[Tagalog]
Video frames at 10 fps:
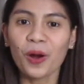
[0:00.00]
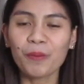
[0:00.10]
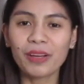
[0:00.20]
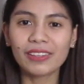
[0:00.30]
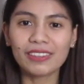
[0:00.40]
or
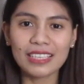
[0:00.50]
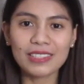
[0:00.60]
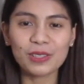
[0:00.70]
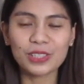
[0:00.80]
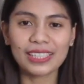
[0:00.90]

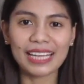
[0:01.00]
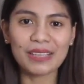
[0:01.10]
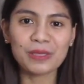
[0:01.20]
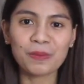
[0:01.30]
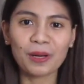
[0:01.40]
mag-research na
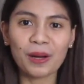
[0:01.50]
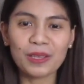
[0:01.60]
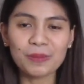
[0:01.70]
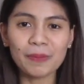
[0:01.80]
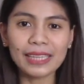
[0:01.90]
tayo sa mga
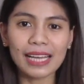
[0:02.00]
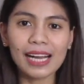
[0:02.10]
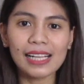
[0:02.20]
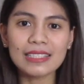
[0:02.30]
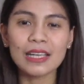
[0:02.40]

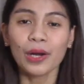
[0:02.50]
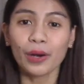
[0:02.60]
hospitals,